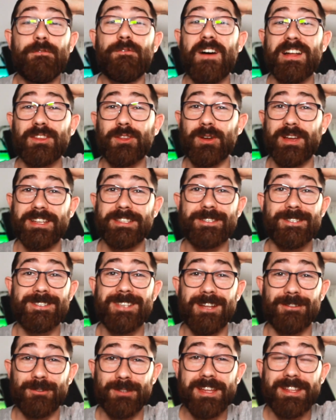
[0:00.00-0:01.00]
il fatto che ci
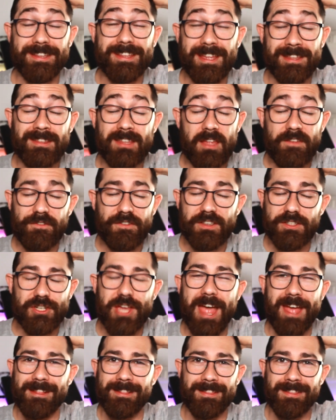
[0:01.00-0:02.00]
siano dei, dei
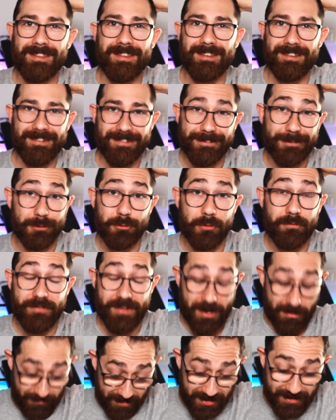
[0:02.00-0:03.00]
deficienti, sono
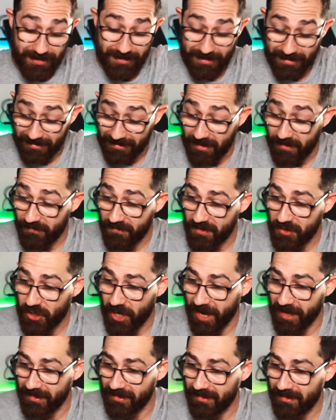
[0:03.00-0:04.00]
veramente dei
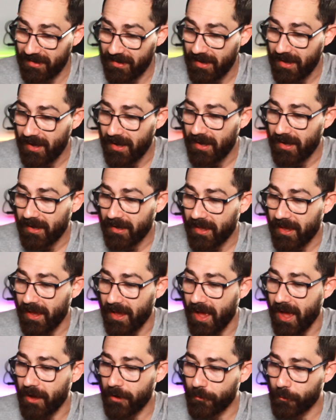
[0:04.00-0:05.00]
deficienti,
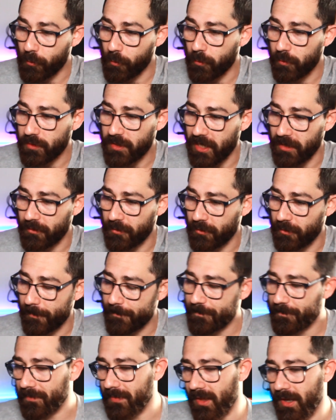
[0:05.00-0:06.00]
che
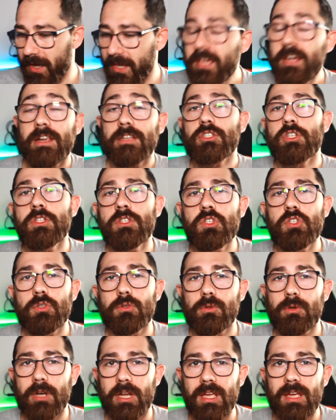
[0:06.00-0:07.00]
accusano i
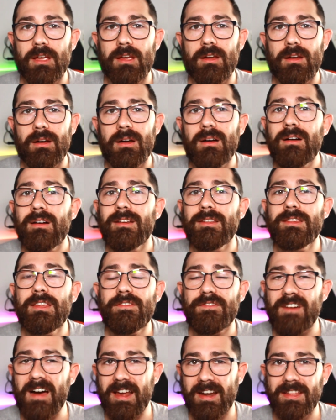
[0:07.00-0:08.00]
recensori uh, di
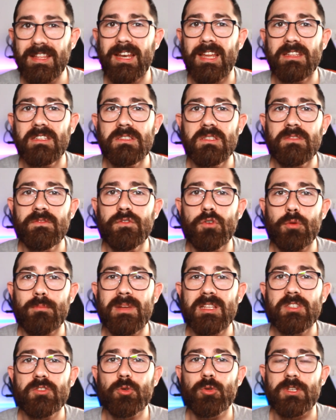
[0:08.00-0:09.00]
fare della
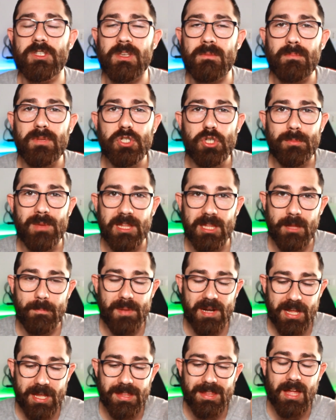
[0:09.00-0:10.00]
disinformazione semplicemente
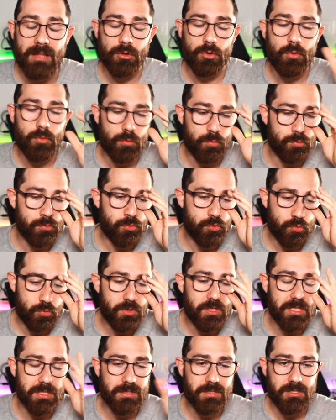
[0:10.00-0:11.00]
perché danno un
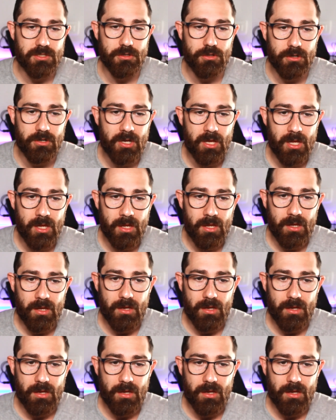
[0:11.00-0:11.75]
giudizio